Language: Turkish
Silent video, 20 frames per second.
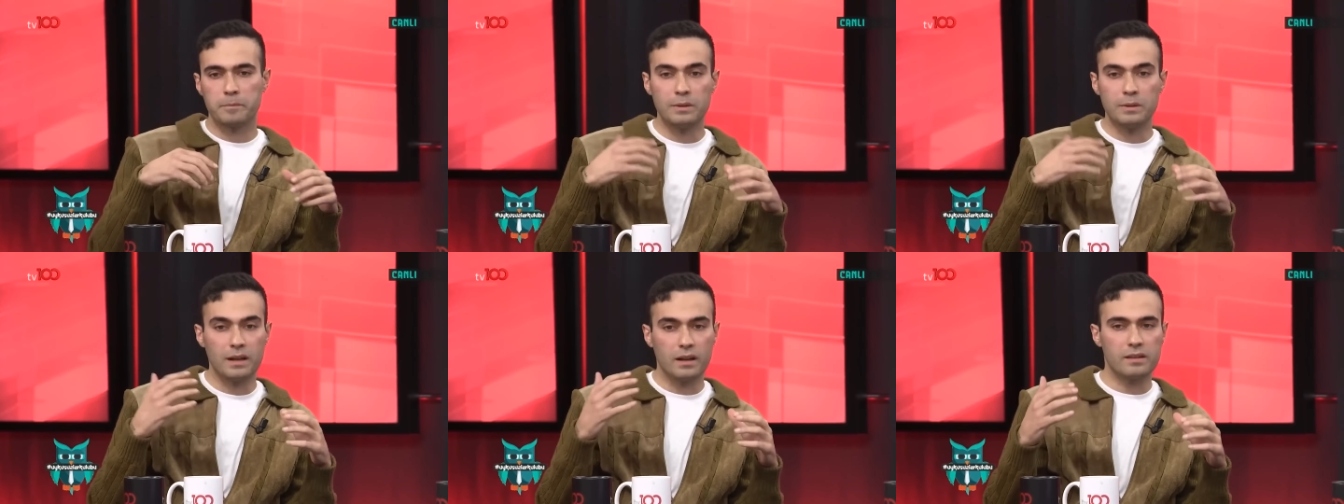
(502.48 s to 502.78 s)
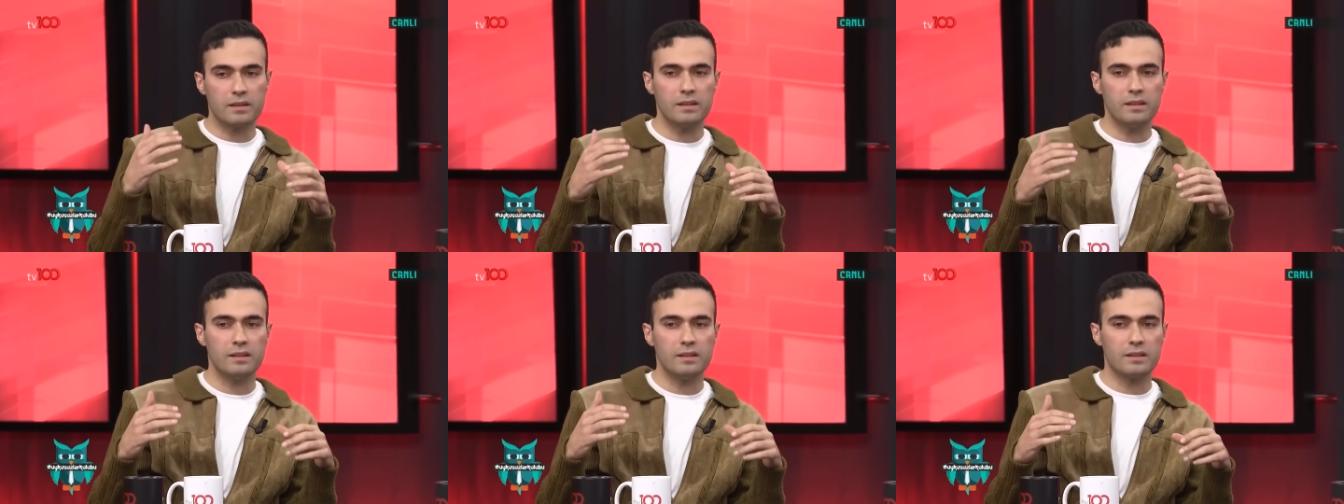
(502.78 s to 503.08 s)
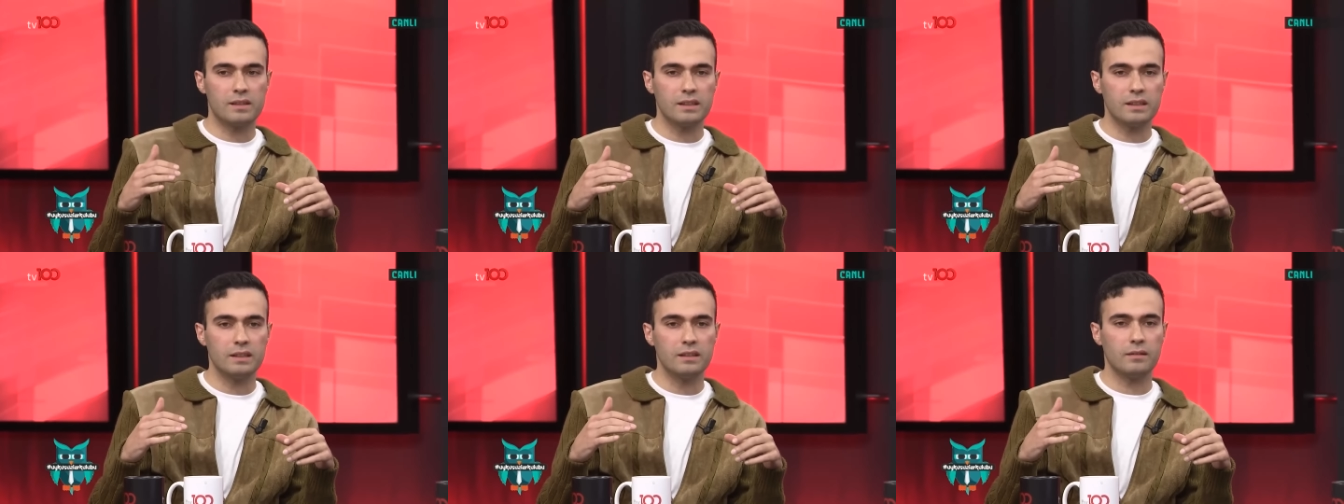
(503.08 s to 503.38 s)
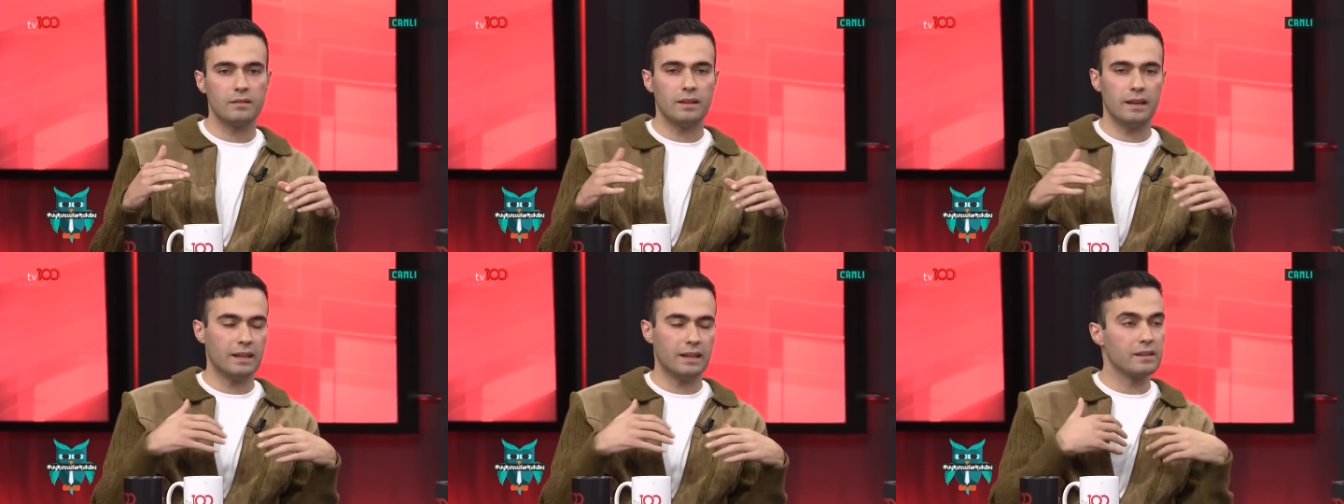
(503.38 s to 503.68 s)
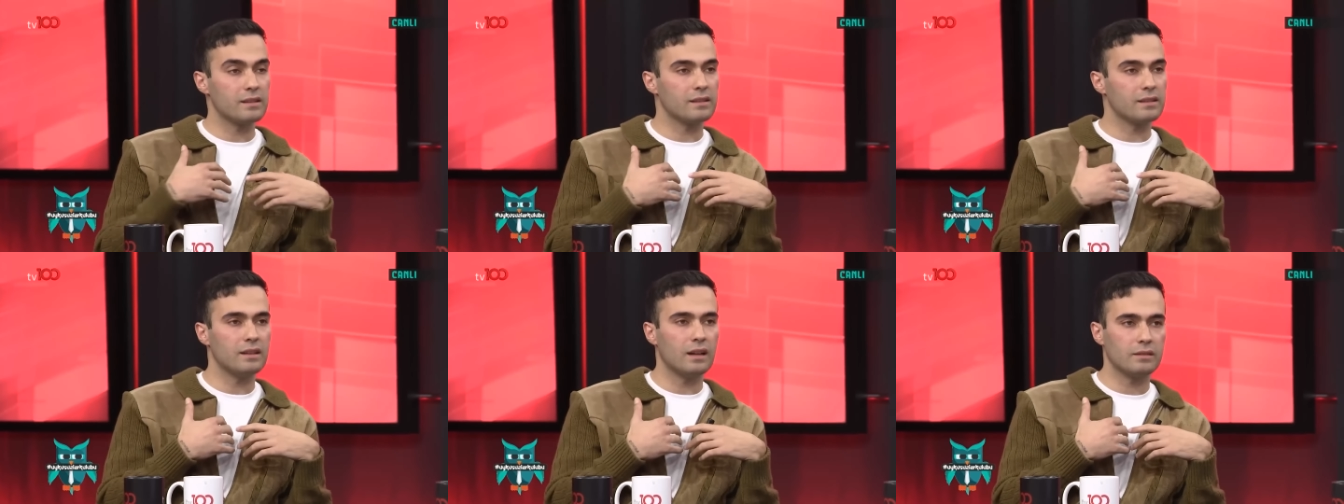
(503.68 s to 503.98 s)
biraz hmm. insanın en
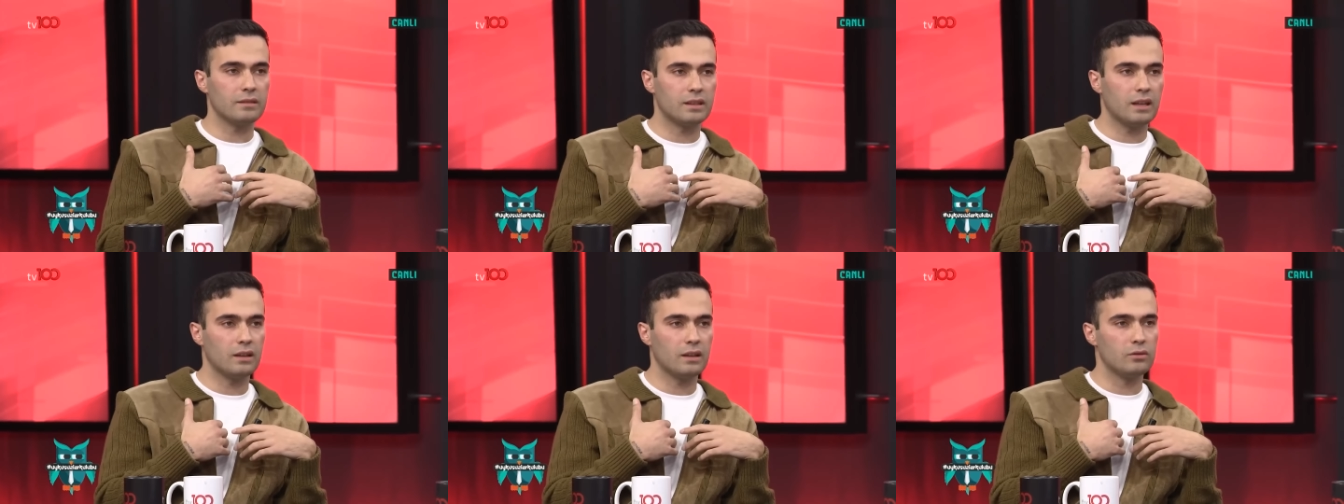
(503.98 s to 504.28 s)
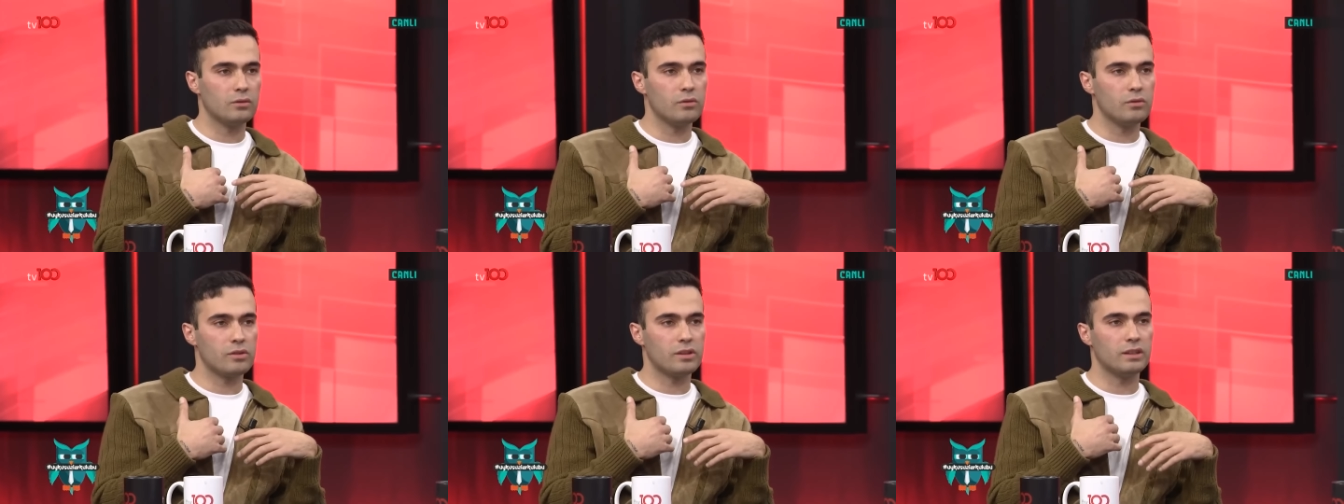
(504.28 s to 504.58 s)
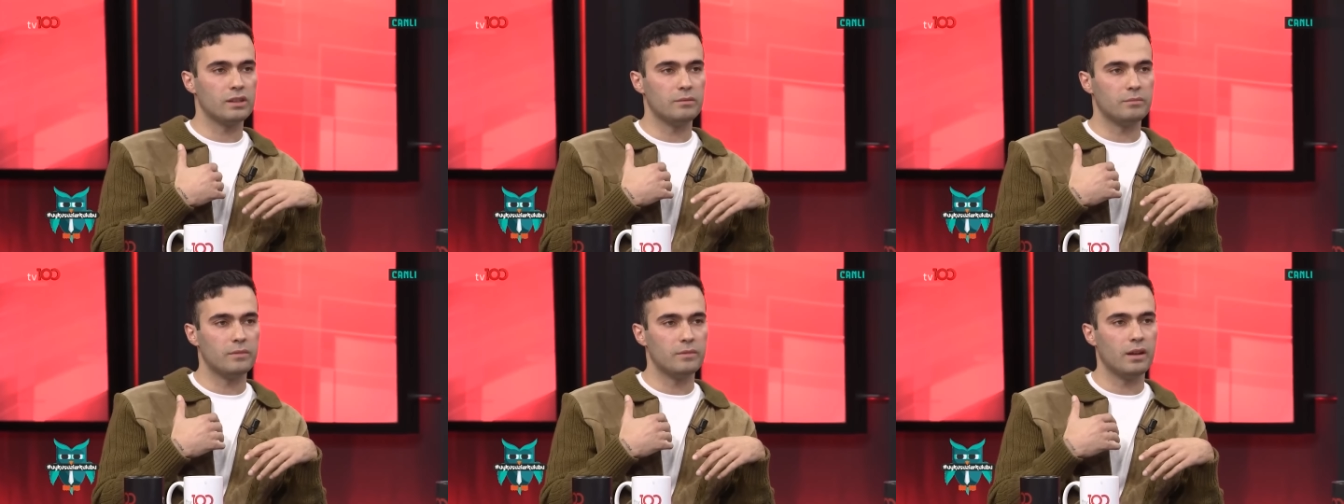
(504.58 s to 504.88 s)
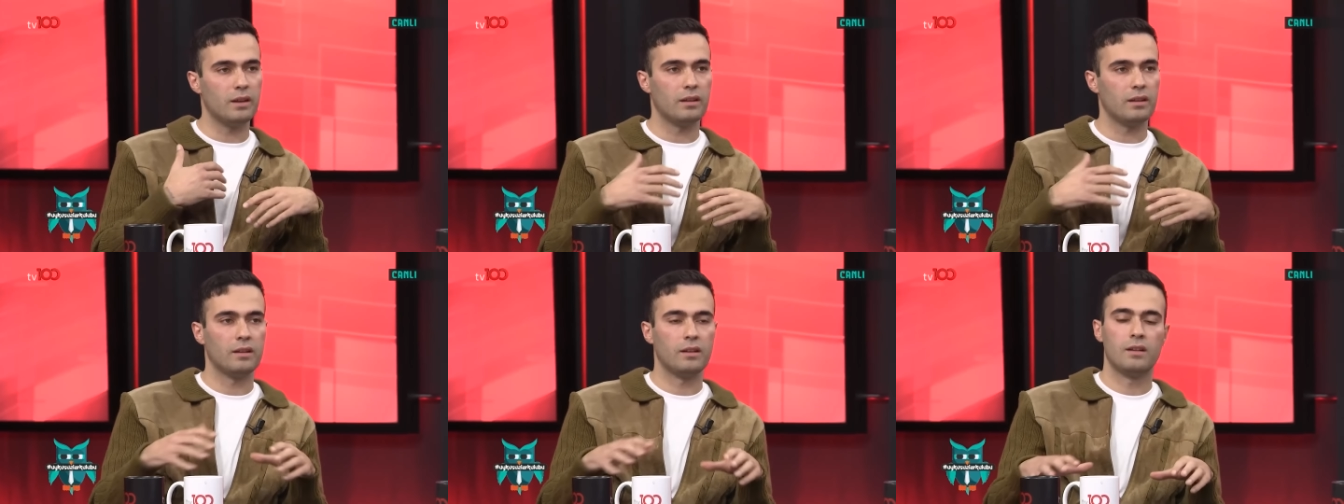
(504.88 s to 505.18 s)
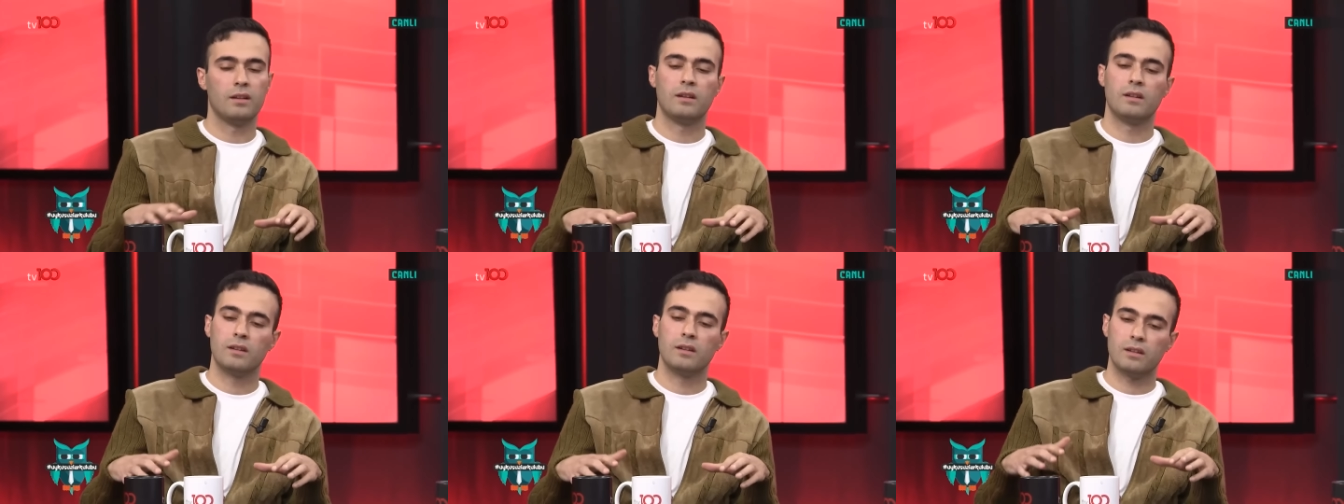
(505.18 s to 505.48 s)
azından kendi özelinde
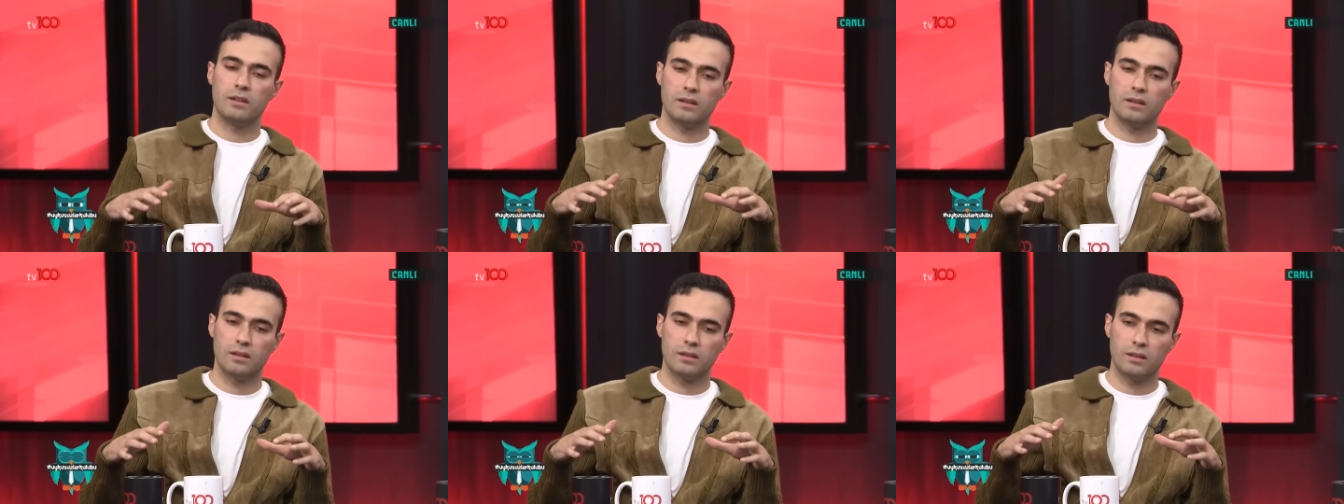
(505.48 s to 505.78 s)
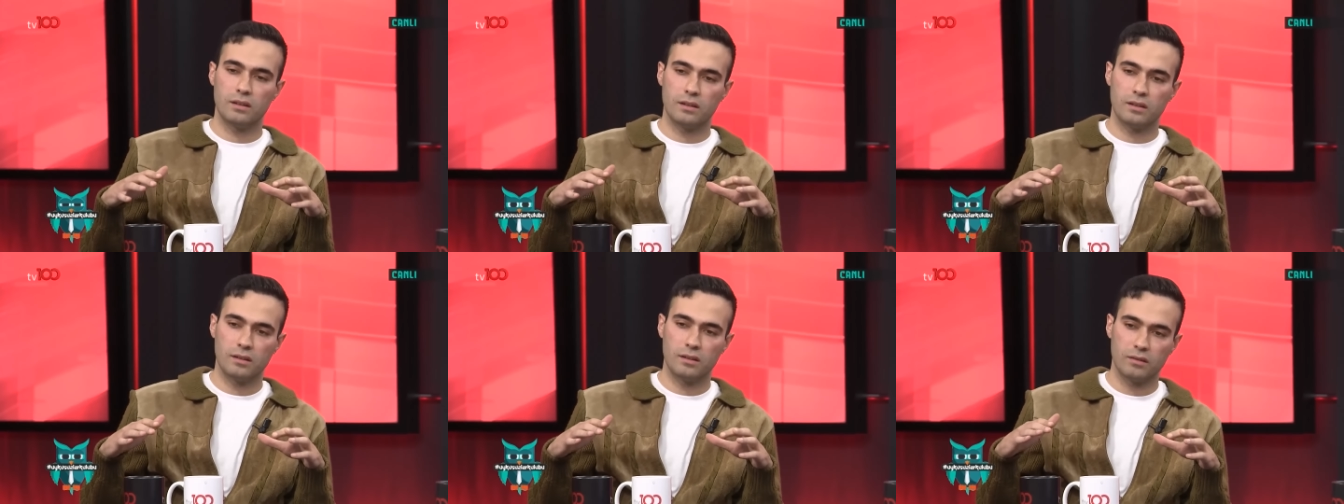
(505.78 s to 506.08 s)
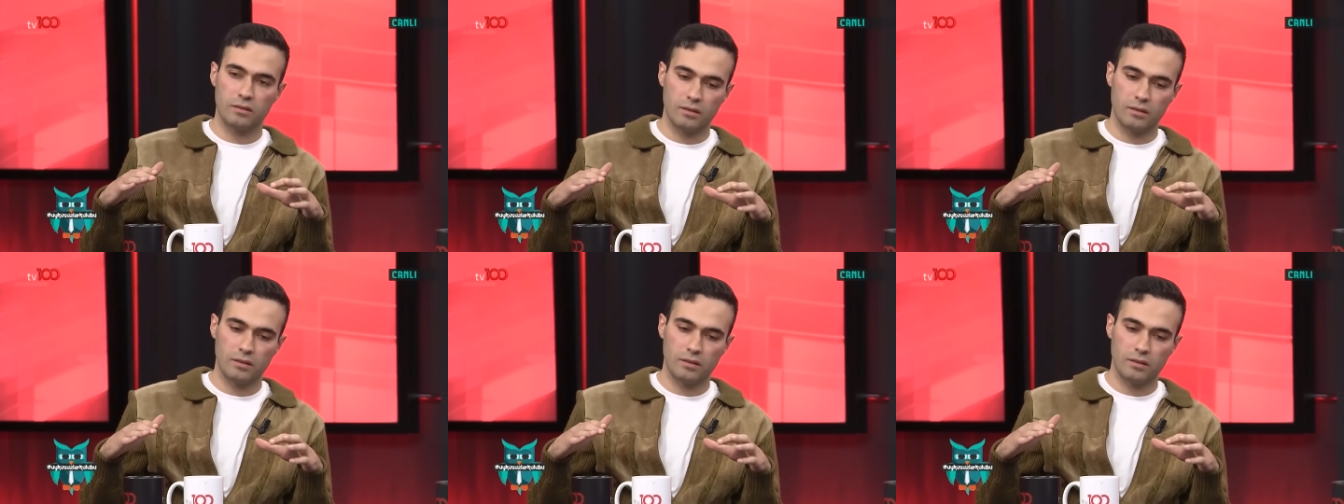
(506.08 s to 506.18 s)
e,